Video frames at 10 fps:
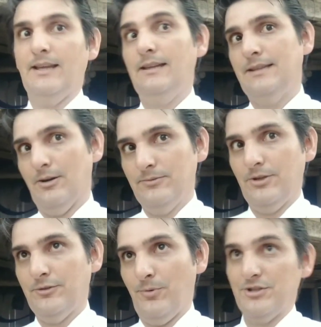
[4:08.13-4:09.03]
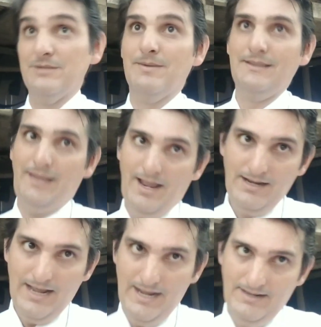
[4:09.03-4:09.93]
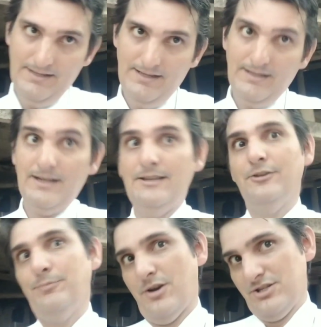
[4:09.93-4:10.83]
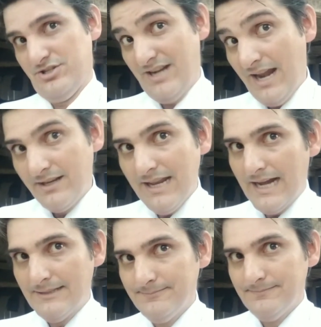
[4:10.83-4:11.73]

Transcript: Então Deus pode manter ele lá e Deus pode tirar ele de lá.